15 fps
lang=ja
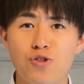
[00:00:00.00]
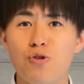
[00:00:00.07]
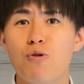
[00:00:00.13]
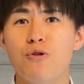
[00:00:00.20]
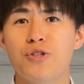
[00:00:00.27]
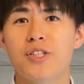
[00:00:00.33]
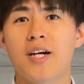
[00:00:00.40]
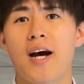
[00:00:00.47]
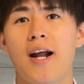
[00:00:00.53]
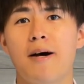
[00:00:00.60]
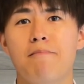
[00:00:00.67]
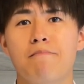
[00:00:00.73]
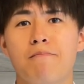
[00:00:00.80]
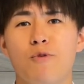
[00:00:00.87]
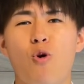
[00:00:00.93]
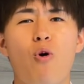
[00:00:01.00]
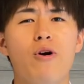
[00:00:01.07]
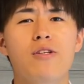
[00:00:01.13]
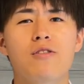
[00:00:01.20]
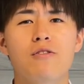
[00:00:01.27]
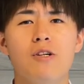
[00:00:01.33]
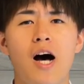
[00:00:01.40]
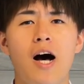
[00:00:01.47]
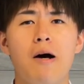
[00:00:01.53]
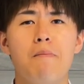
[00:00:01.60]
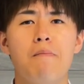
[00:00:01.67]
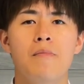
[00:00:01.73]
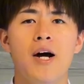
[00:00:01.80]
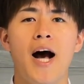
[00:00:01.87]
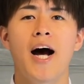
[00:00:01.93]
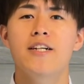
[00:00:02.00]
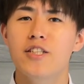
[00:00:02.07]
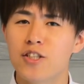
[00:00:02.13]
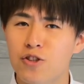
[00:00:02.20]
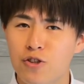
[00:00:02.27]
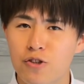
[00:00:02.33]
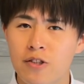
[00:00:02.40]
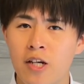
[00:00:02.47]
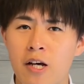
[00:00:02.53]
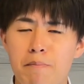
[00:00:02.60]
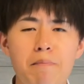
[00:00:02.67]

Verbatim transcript: 上司からこいつは歯に巣、